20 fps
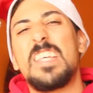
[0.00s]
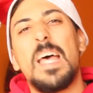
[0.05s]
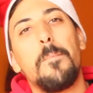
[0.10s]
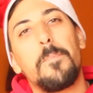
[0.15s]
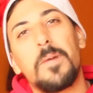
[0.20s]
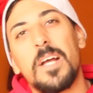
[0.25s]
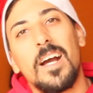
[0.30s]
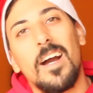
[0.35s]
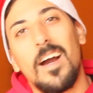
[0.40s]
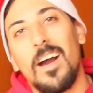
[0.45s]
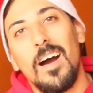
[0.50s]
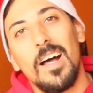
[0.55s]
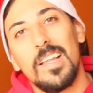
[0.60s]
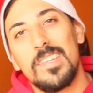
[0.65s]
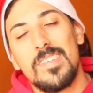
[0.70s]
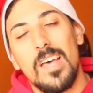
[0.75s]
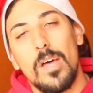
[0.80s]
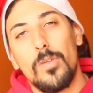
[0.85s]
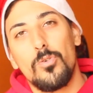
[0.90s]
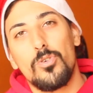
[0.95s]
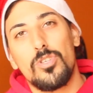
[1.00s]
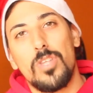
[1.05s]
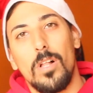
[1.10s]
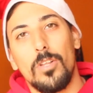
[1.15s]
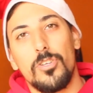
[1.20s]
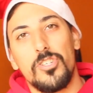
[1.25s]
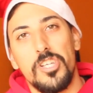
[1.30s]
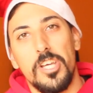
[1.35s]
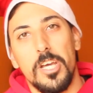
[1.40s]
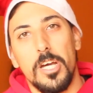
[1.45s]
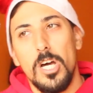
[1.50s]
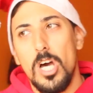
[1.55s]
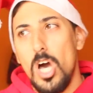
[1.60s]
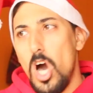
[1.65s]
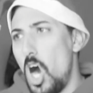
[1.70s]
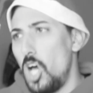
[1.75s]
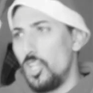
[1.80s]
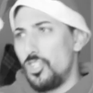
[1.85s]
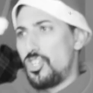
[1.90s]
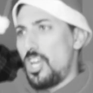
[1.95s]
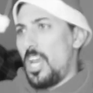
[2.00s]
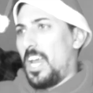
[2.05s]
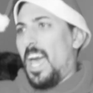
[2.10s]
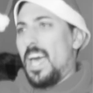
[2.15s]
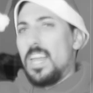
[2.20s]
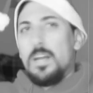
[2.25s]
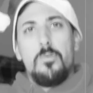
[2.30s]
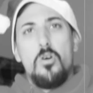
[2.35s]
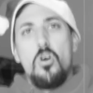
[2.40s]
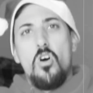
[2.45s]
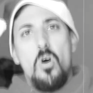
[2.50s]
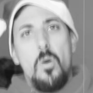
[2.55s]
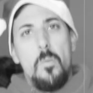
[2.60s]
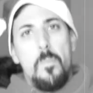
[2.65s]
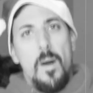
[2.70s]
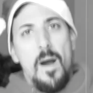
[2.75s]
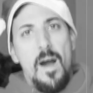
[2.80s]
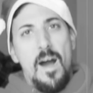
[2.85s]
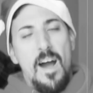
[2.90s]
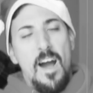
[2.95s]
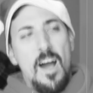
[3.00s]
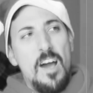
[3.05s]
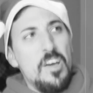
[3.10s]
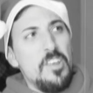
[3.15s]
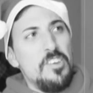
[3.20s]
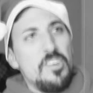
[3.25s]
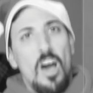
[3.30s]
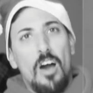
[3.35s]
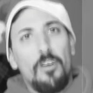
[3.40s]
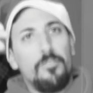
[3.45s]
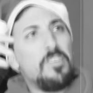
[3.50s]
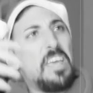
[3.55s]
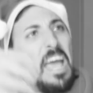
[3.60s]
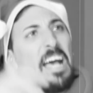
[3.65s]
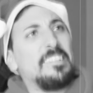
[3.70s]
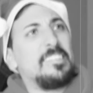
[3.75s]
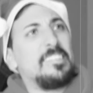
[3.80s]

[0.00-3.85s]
sempre agarrados à nostalgia. Onde é que era bom, pá? Não havia